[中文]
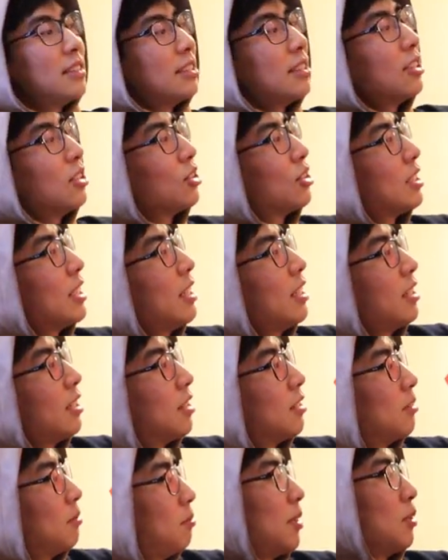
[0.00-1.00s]
只有一
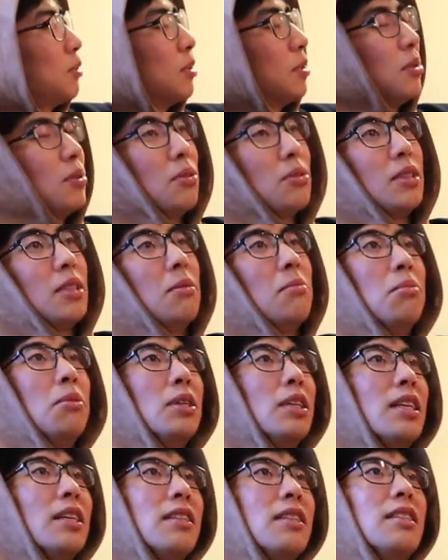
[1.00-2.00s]
横被我弄成
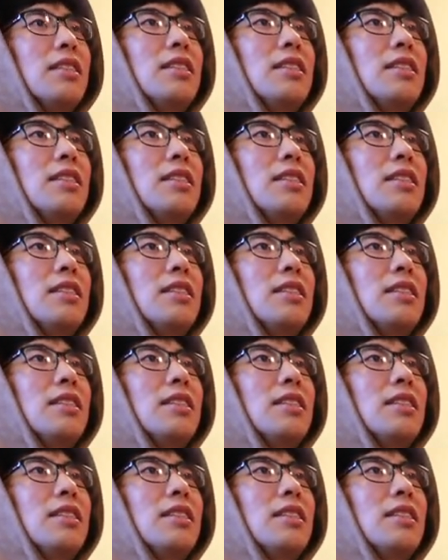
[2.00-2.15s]
不一样的